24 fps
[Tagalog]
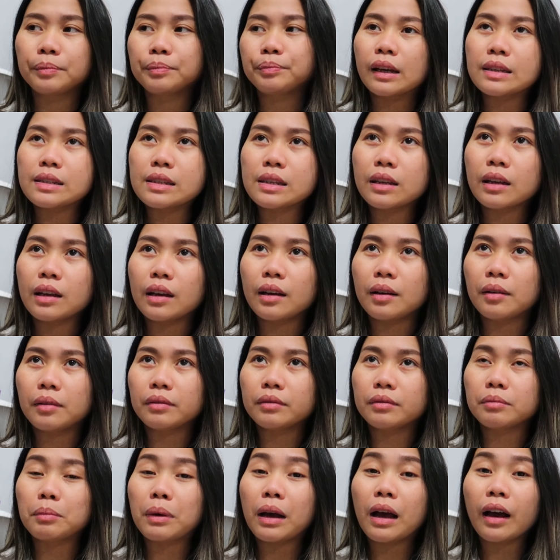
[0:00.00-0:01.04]
Kasi nga,
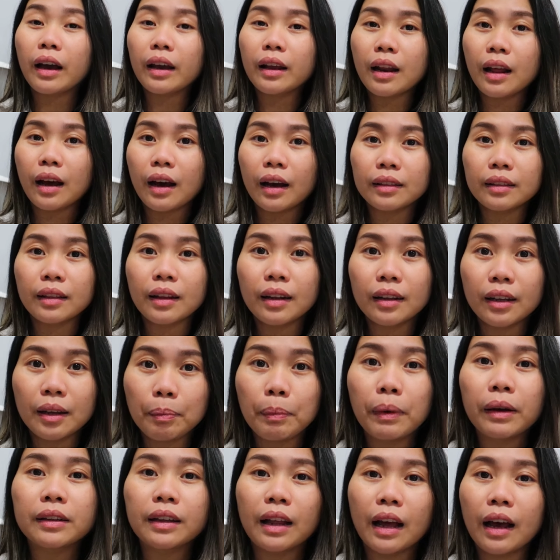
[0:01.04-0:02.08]
baka kailangan talaga
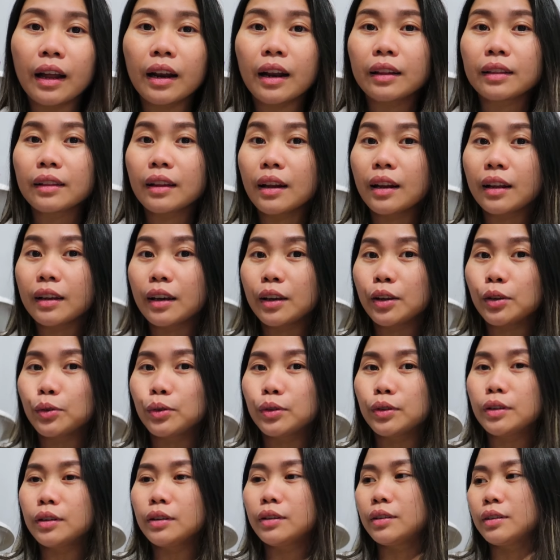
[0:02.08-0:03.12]
pagdaanan talaga
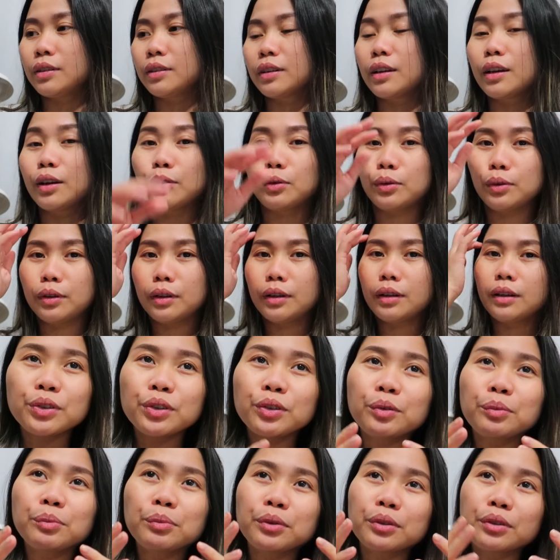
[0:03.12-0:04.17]
yun. Ganun. So
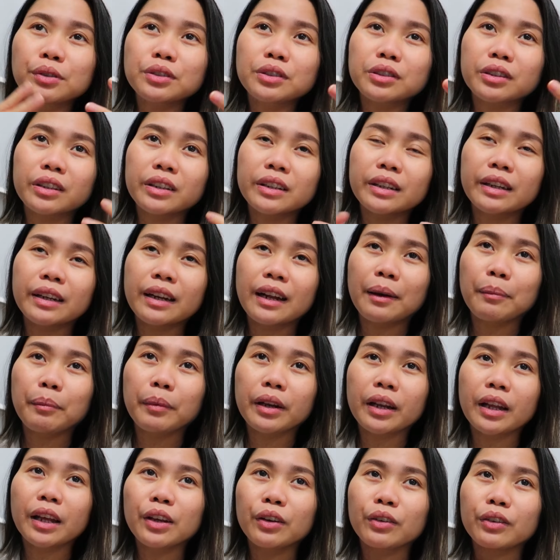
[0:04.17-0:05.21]
yung buong journey
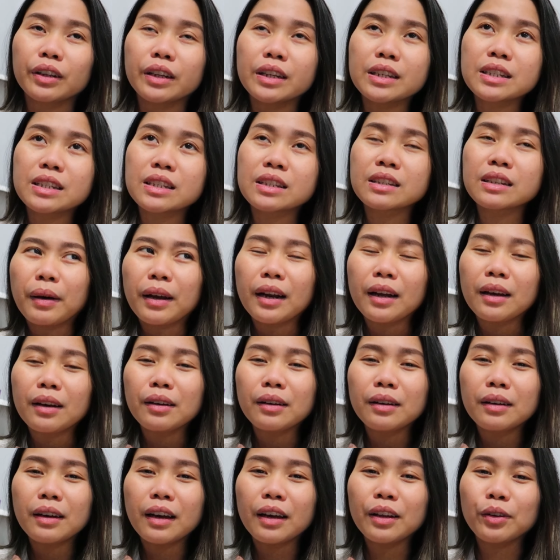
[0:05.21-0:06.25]
namin na yun is
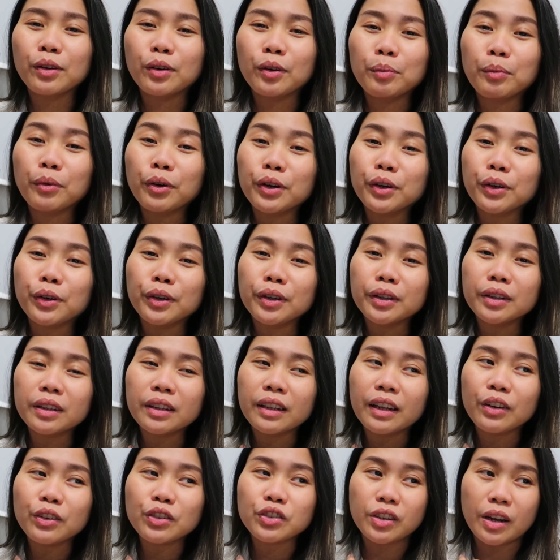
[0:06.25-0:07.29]
parang ano, more
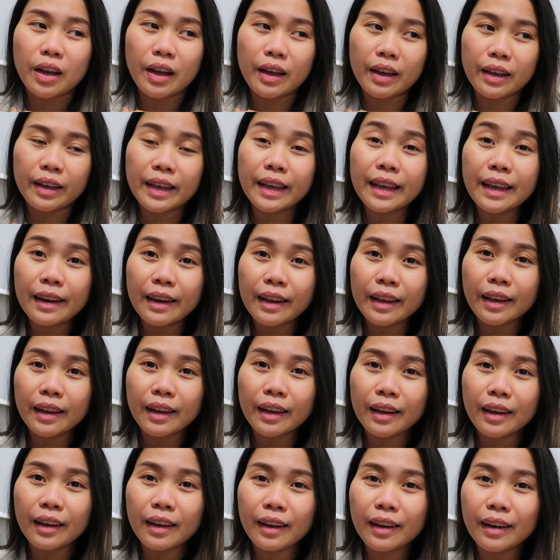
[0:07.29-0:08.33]
on ano siya,
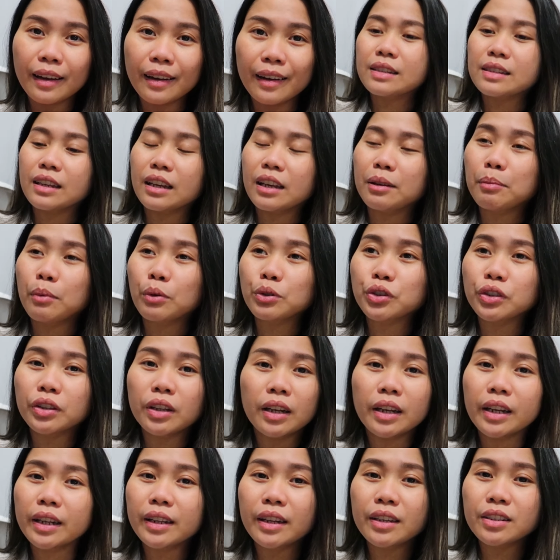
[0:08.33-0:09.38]
healing kasi
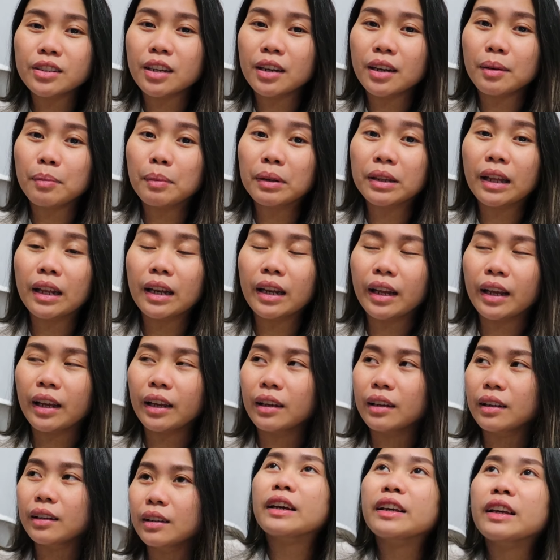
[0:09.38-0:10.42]
emotionally hindi siya madali.
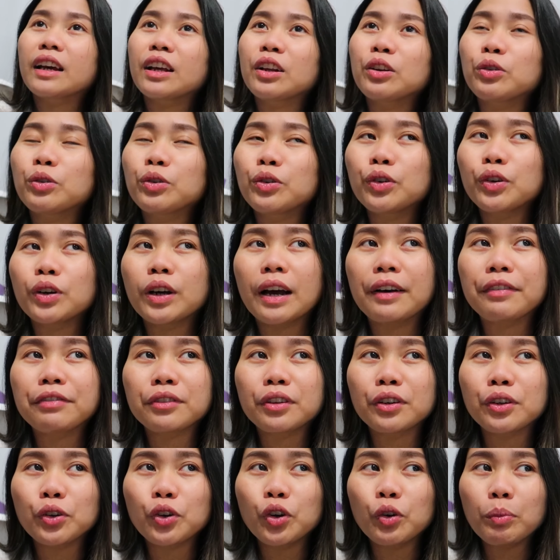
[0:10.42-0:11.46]
Kaya nung
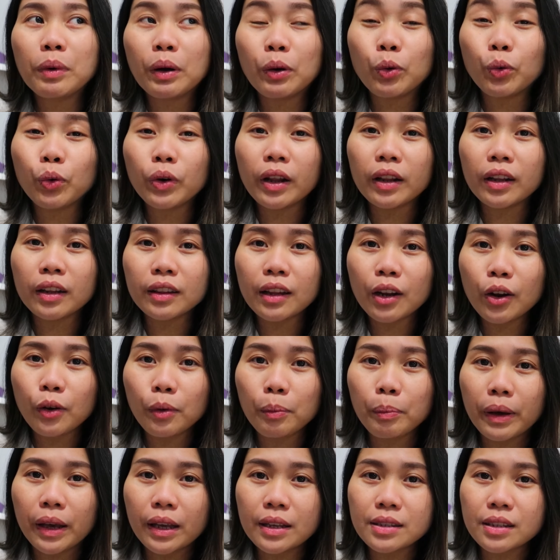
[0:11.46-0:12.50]
after ko makuna ng
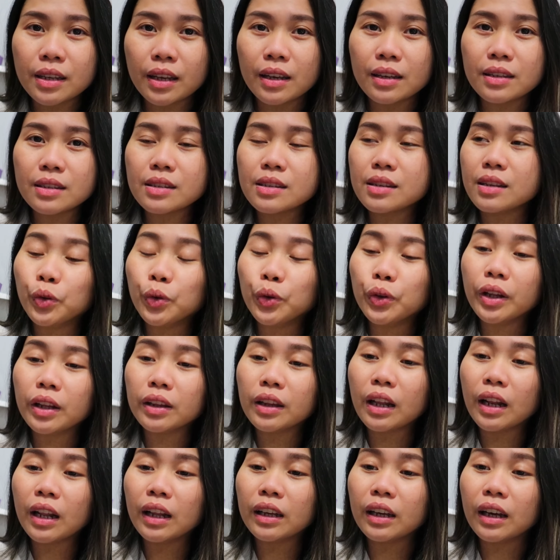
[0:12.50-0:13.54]
dalawang beses, doon na
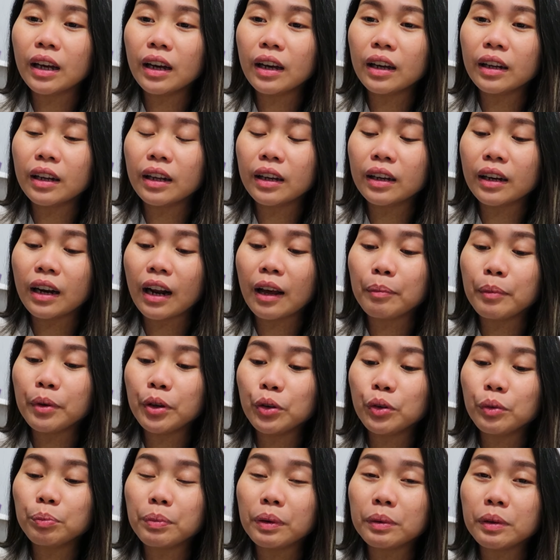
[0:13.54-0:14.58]
talaga na grabe
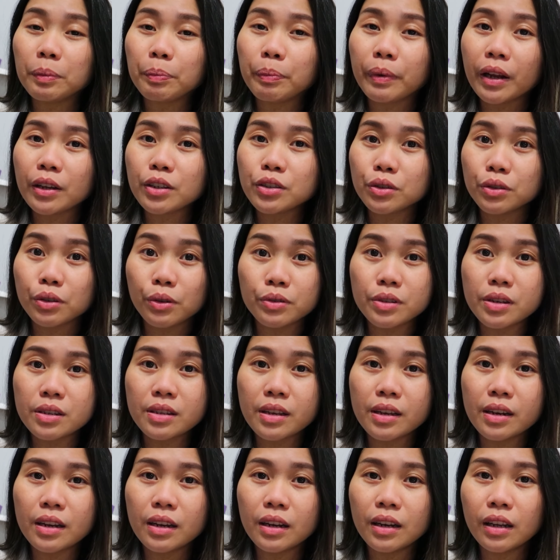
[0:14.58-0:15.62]
yung pag-pressure ko sa
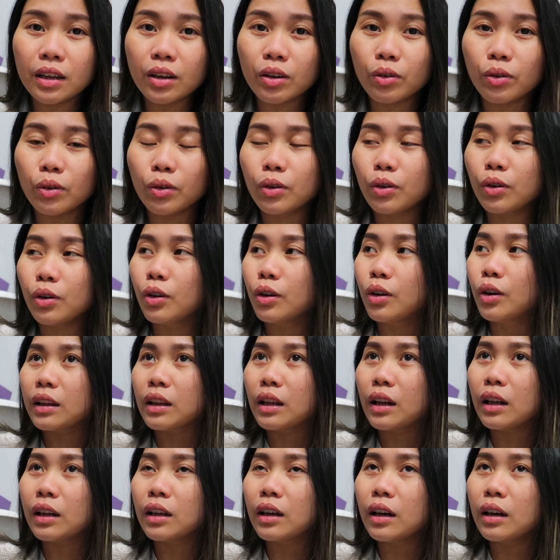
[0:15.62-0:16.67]
sarili ko na
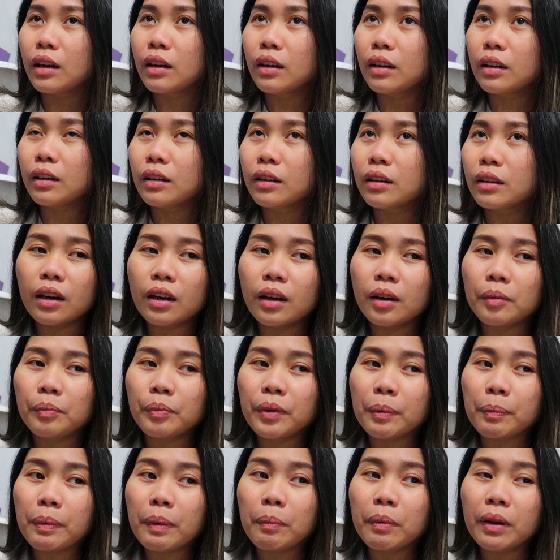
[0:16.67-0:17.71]
talagang um,
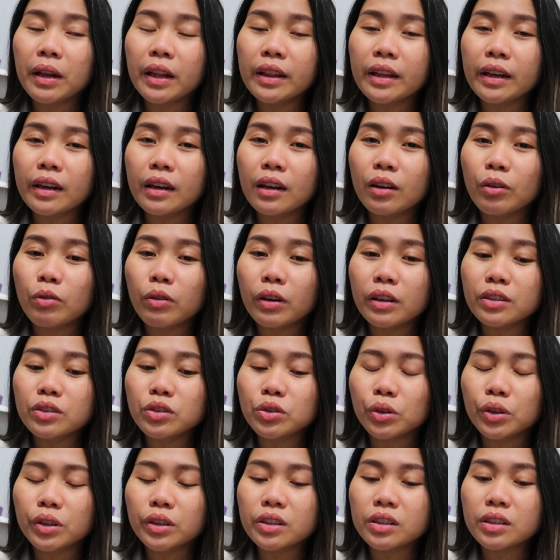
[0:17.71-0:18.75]
napabili na rin ako kay
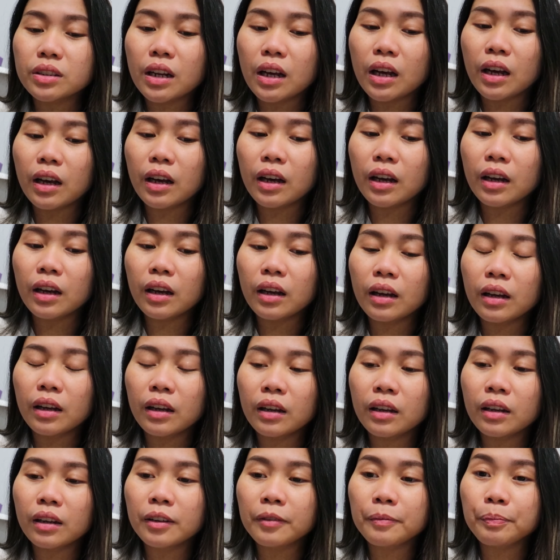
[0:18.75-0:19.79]
George ng
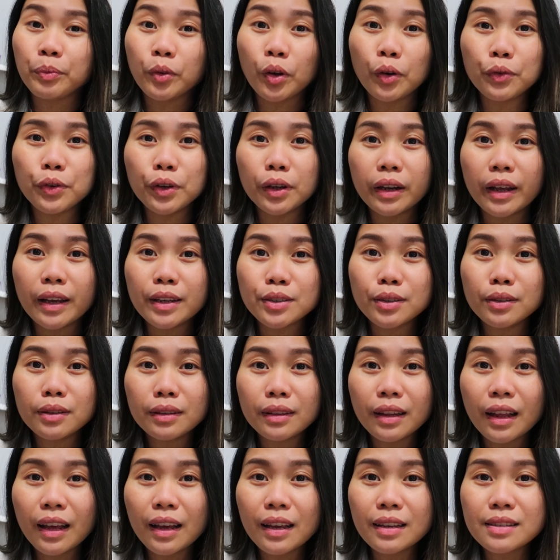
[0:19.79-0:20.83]
uh, ovulation
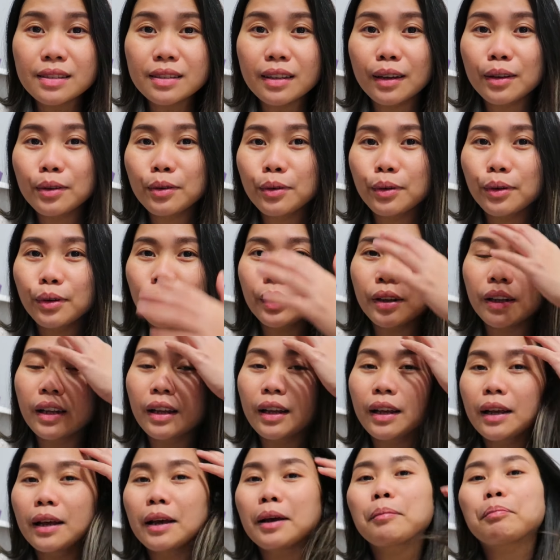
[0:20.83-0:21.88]
test, ganun,
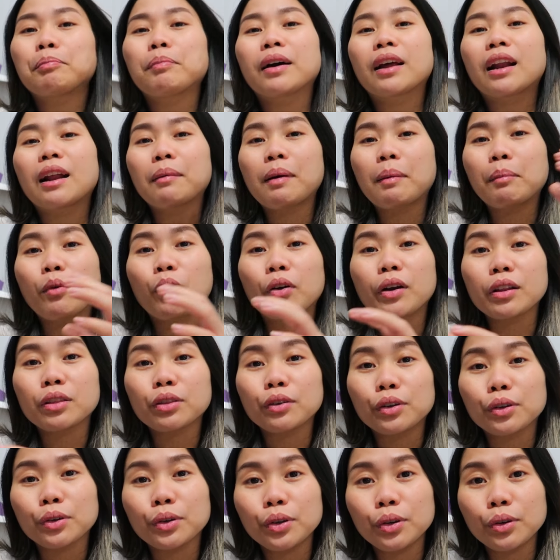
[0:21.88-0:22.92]
para
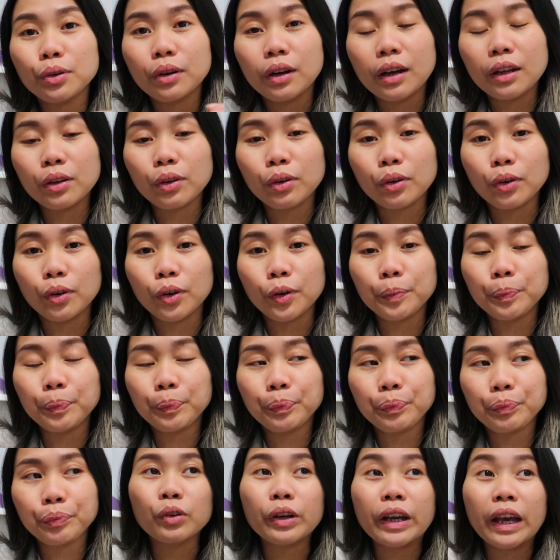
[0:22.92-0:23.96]
ma-monitor ko yung ano ko,
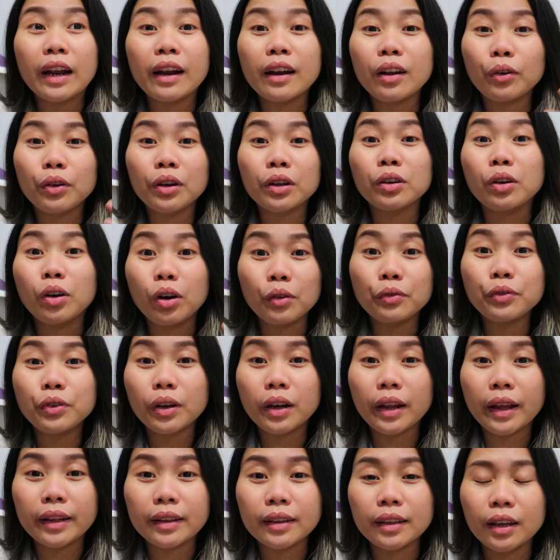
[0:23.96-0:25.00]
kung kailan ako
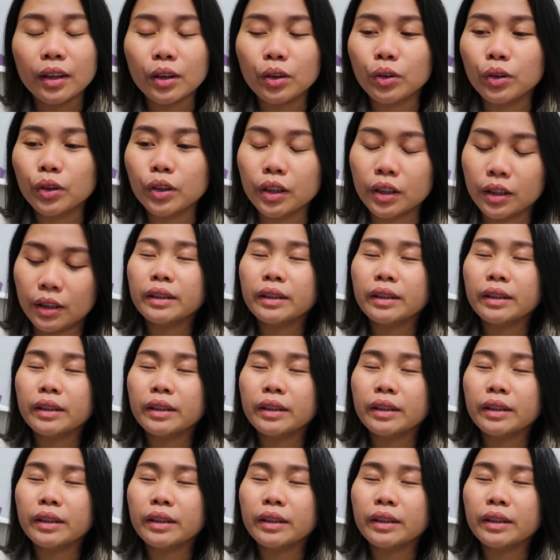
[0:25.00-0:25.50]
nag-ovulate, ganun.